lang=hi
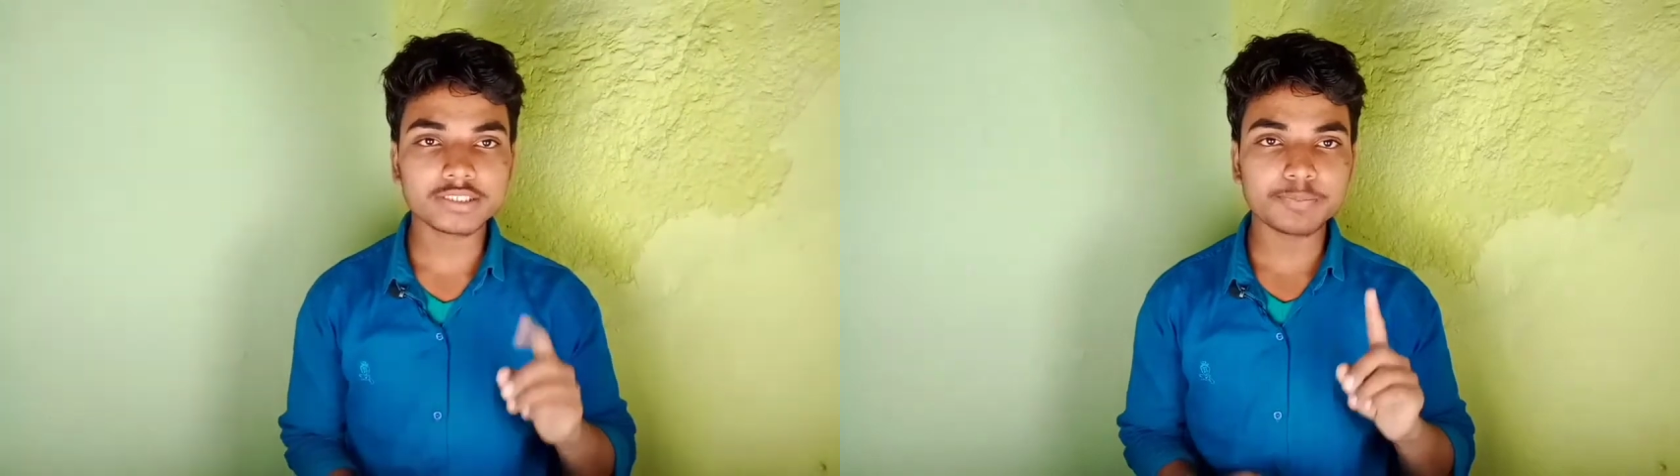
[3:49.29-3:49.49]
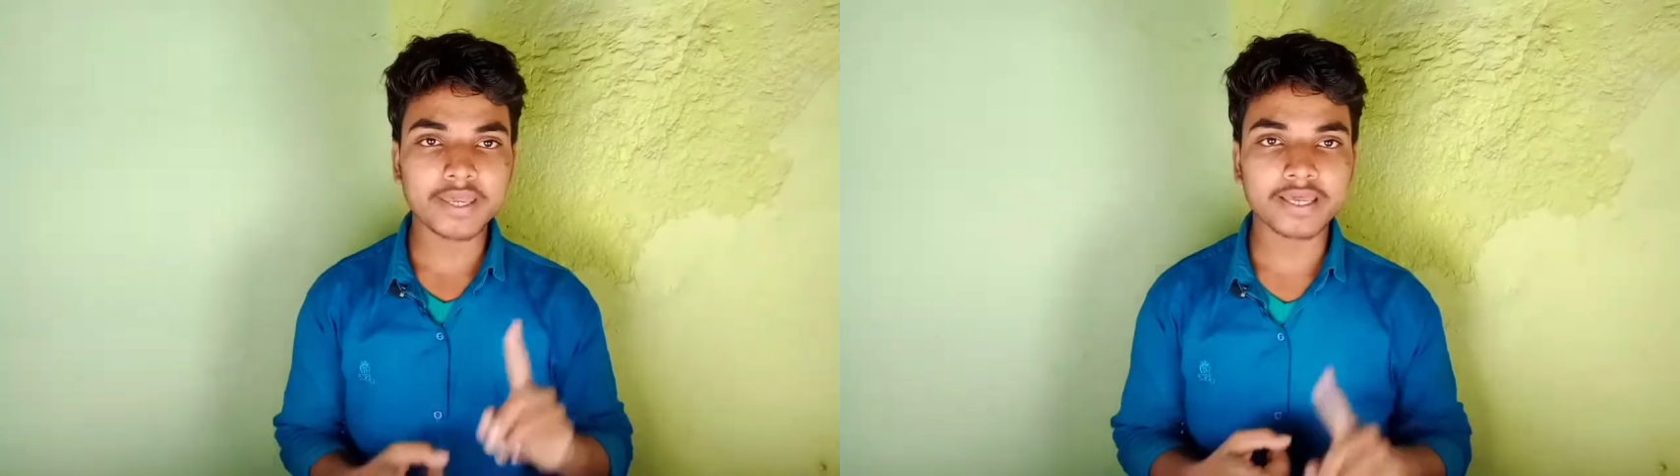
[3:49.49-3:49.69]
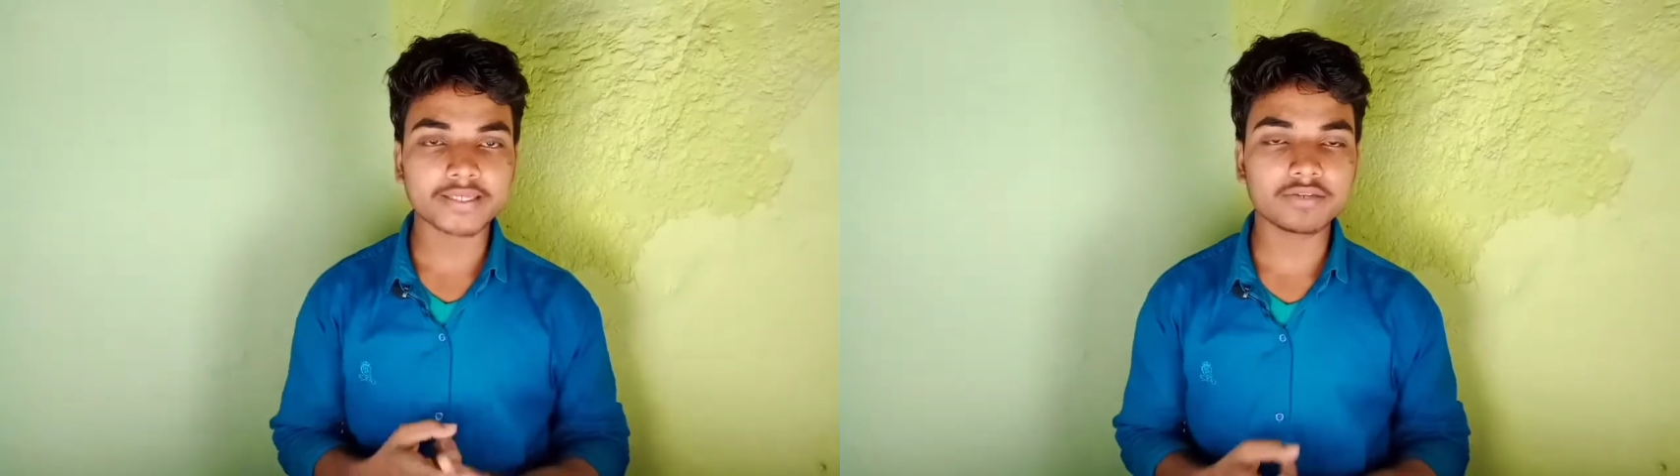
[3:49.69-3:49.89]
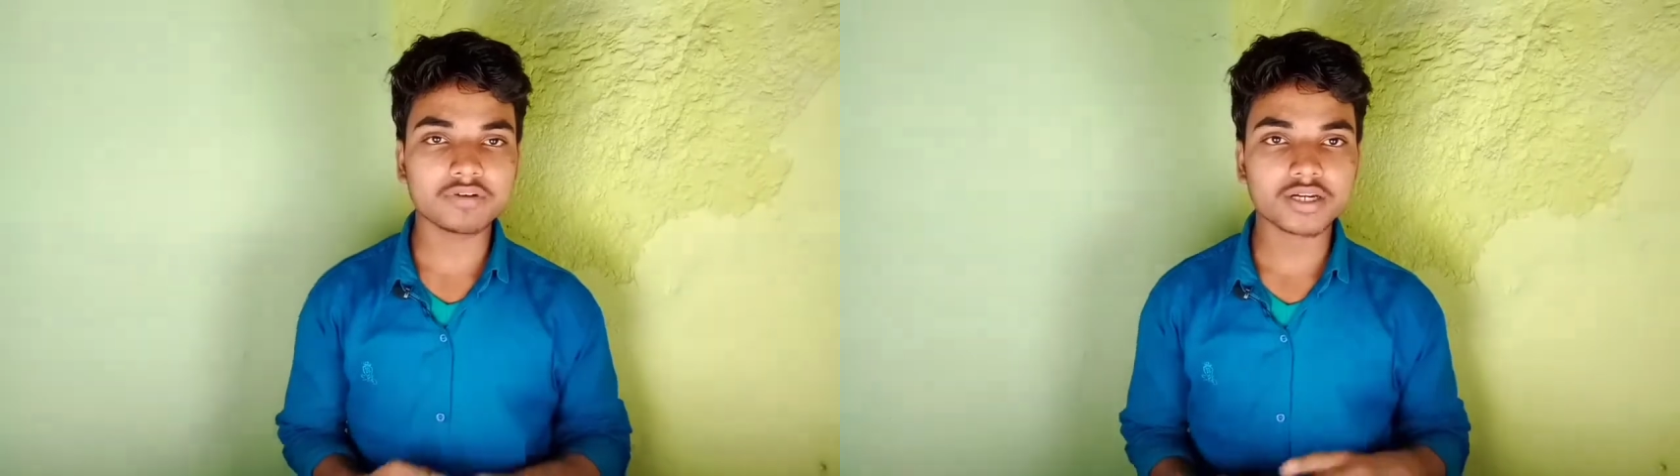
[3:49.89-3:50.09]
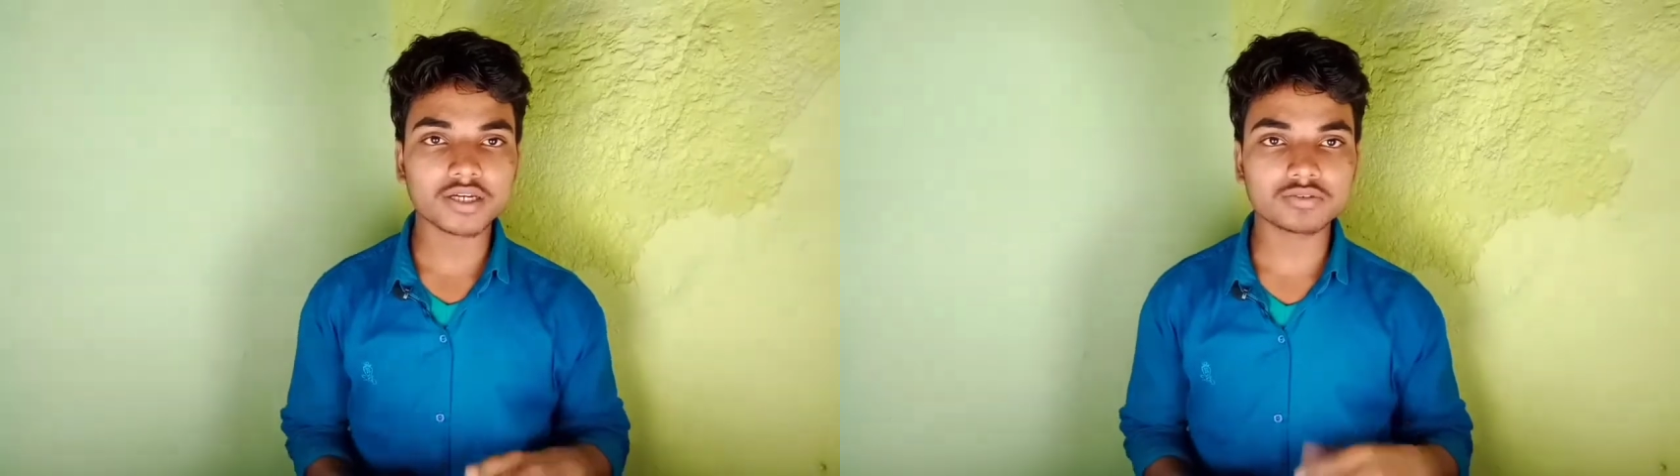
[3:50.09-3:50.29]
जिस पे हैकिंग
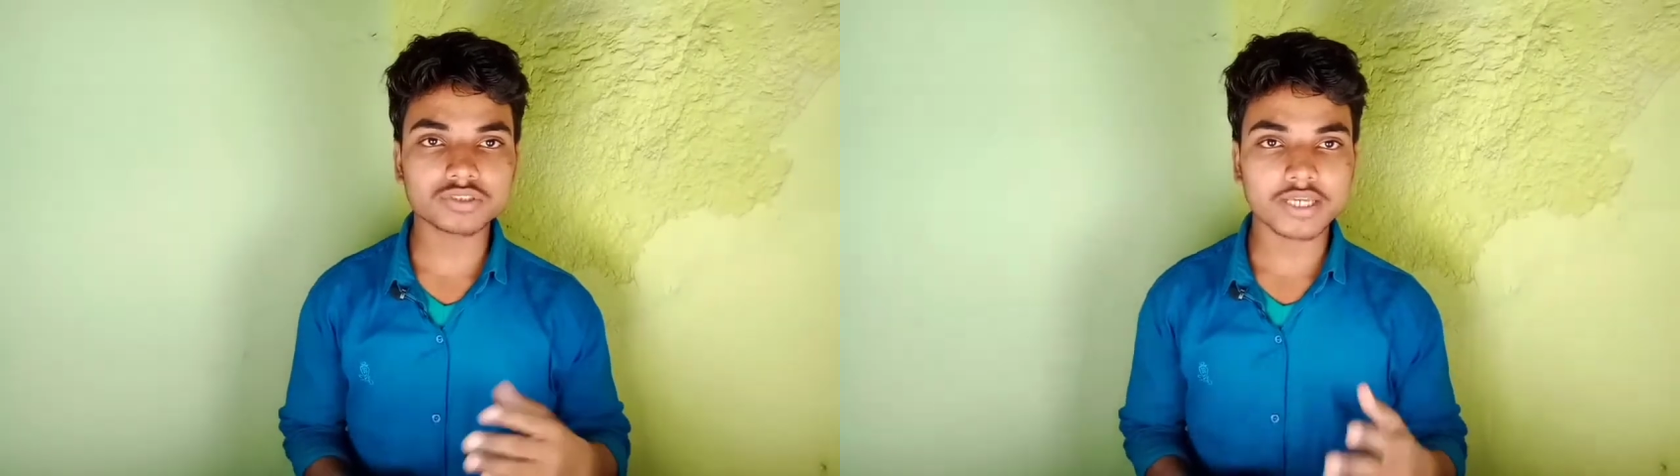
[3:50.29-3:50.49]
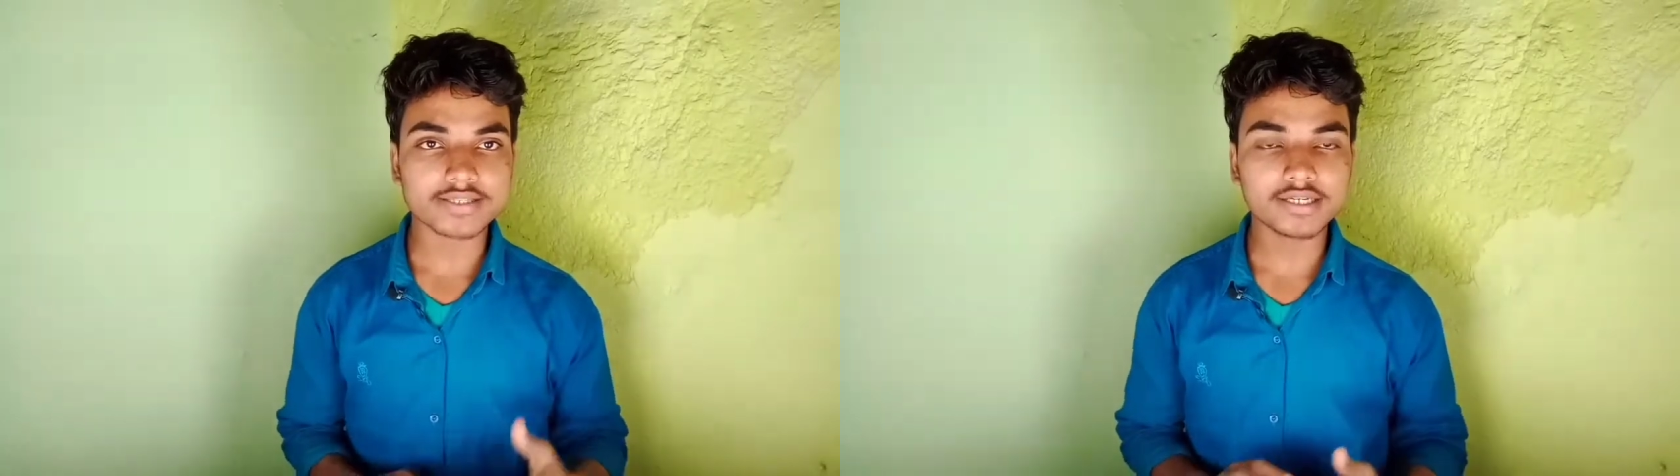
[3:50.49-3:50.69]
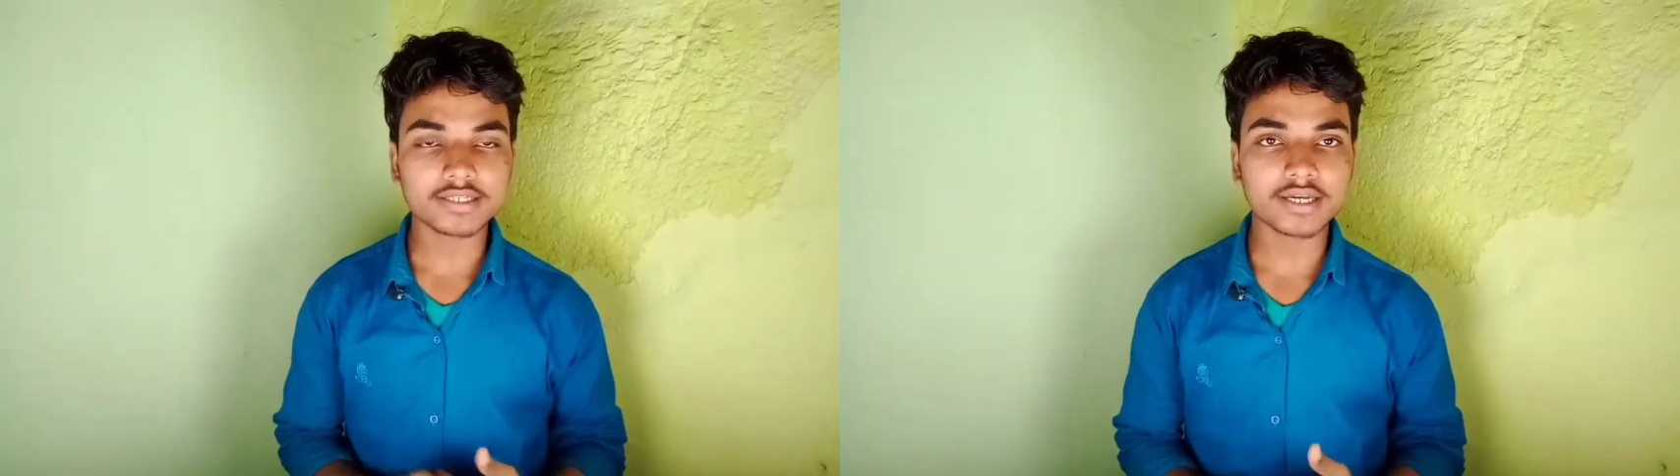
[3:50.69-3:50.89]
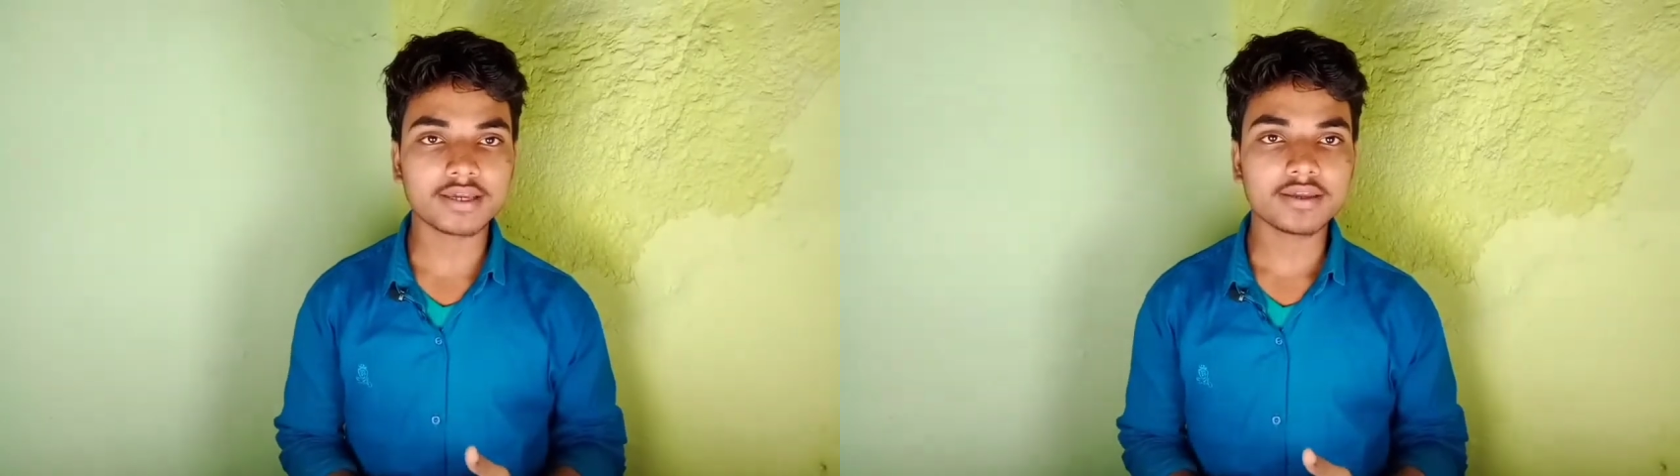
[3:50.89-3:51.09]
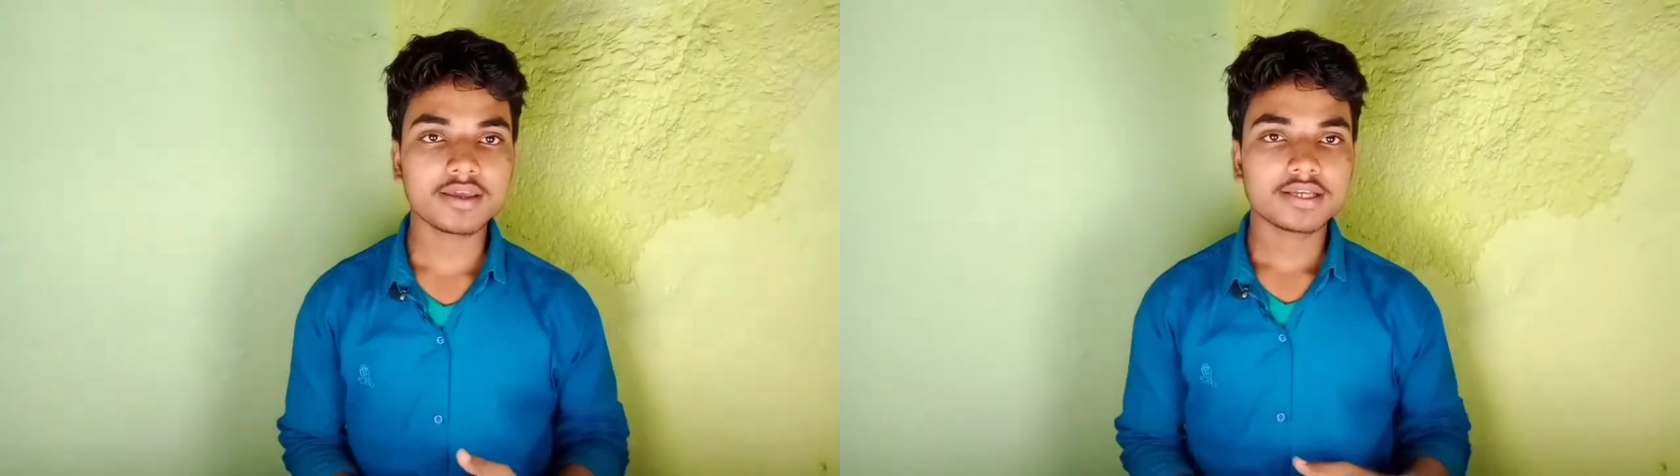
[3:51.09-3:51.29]
वगैरह कुछ ऐसा लिखा है